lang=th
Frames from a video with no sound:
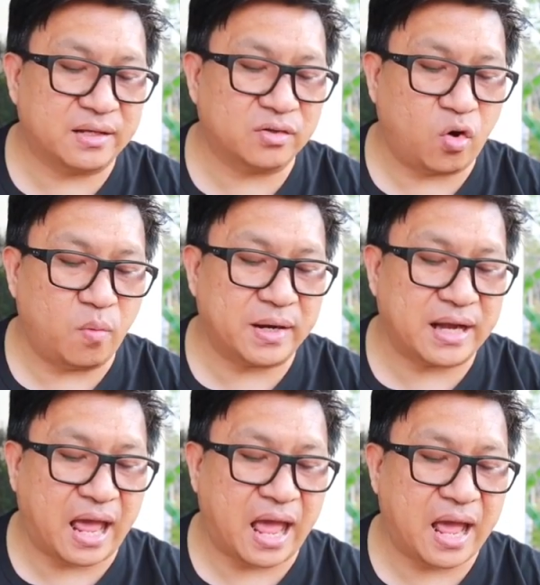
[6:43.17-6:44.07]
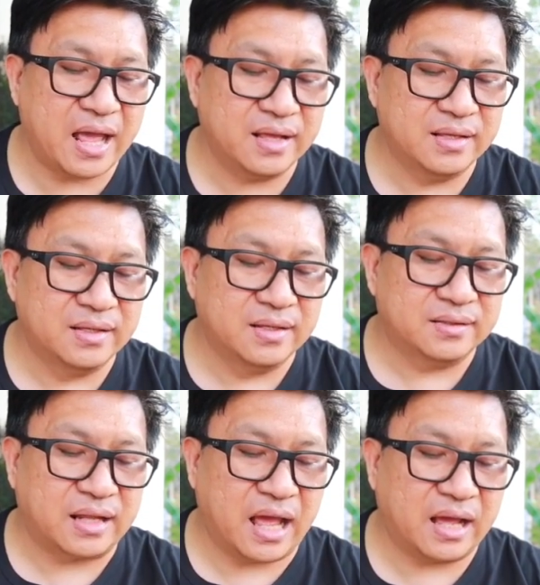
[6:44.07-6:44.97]
ตุของปัญหา
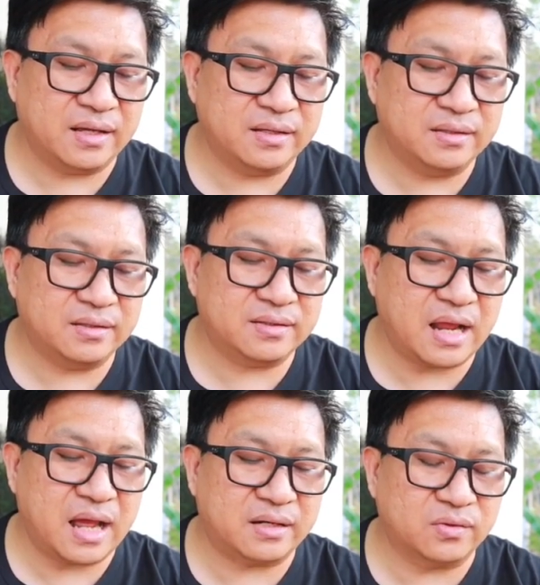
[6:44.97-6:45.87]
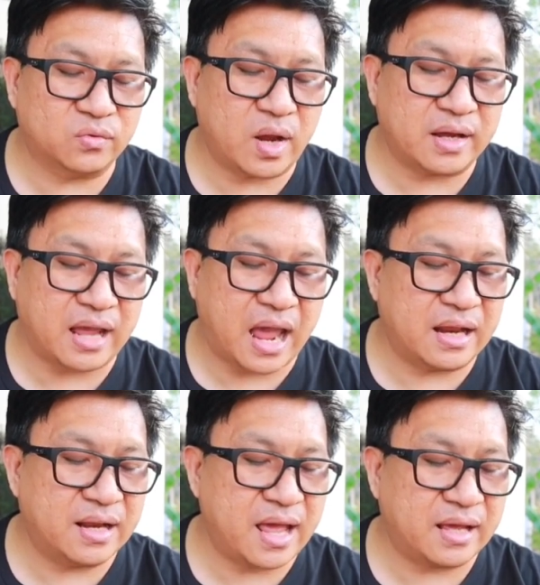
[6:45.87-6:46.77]
ทั้งด้านร่างกาย
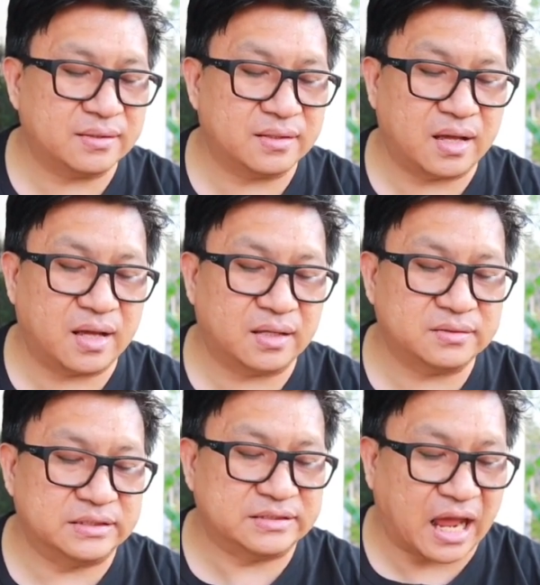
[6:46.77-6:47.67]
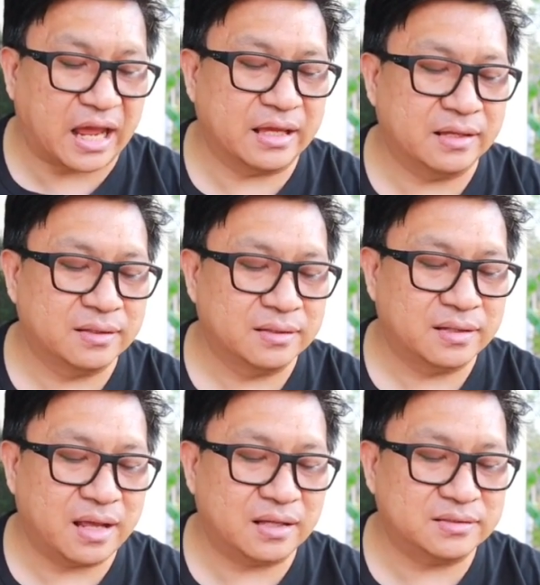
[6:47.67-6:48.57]
และจิตใจ
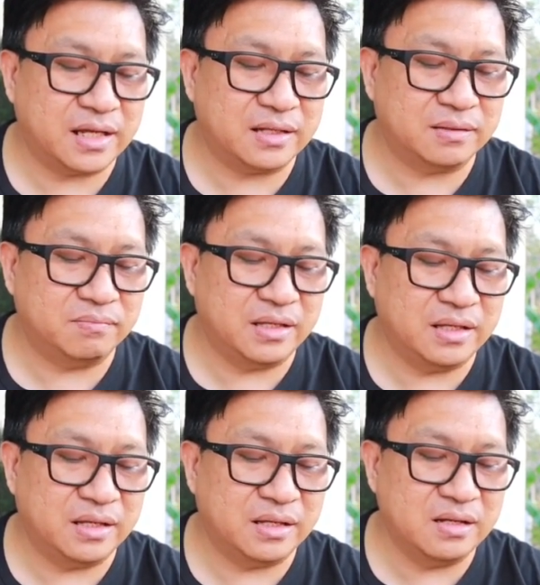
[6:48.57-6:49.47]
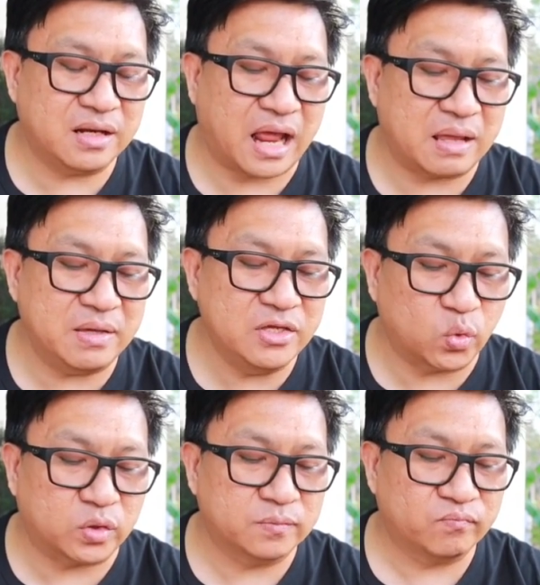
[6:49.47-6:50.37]
นะฮะเช่นมีเลือดไหลไม่ห
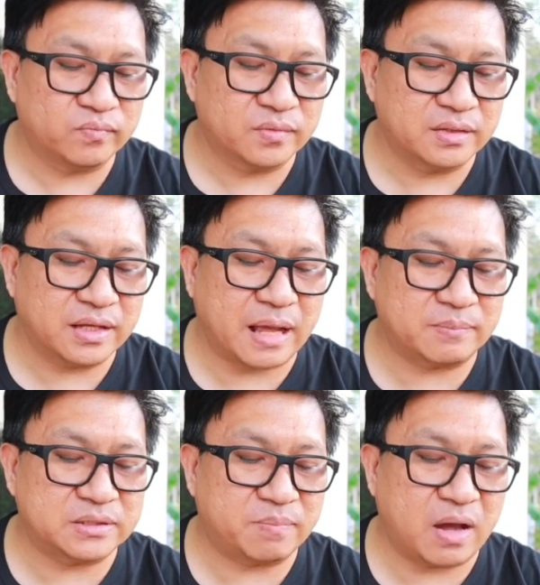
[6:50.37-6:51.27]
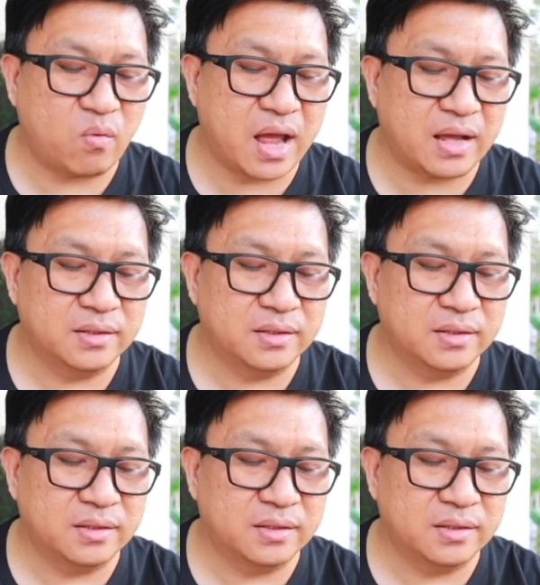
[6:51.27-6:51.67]
ยุดนะครับสภาวะ